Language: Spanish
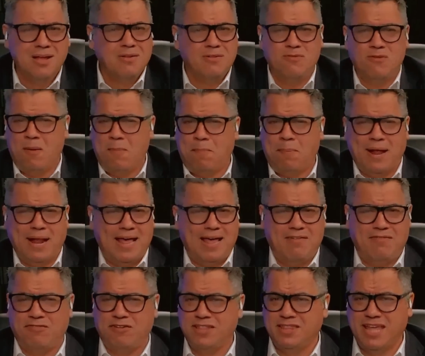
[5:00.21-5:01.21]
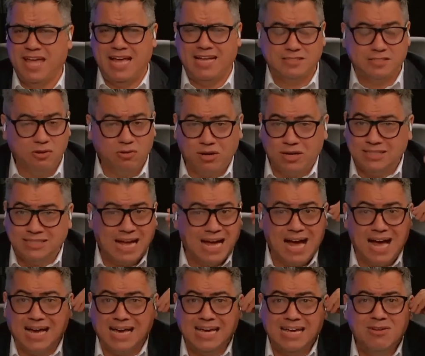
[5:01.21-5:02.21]
No es para defenderse, los que están
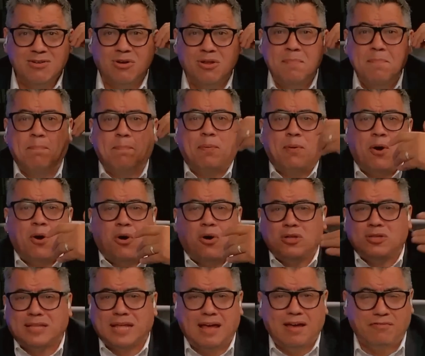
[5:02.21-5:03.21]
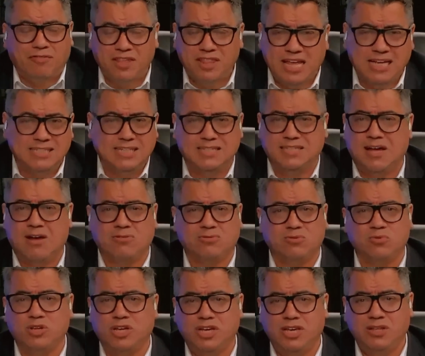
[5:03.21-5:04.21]
aquí no le importa defenderse a Estados
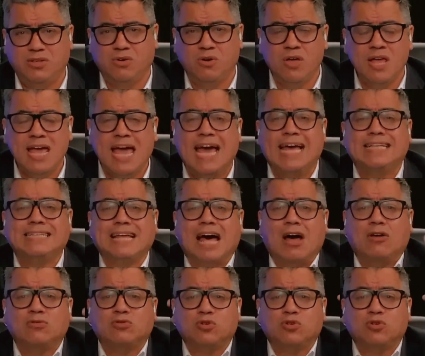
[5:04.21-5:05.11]
Unidos. Estados